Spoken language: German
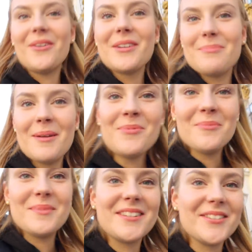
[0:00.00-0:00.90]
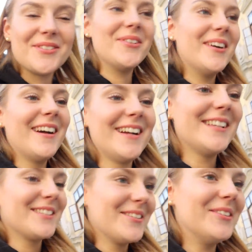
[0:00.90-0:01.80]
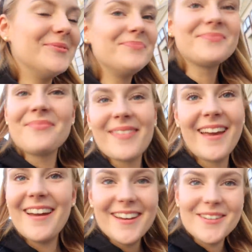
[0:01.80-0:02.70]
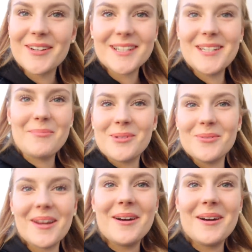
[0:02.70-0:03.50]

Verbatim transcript: hoffe, das bleibt noch ein bisschen so. Also, wirklich der absolute